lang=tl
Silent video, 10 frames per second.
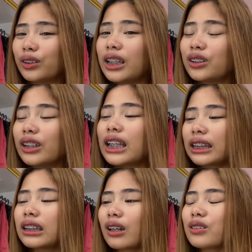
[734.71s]
Yan yung
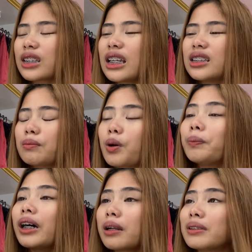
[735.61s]
itatata ko sa isip ko
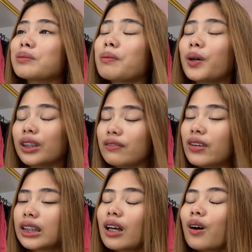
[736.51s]
para mas
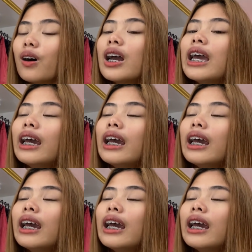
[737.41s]
ma-motivate ako.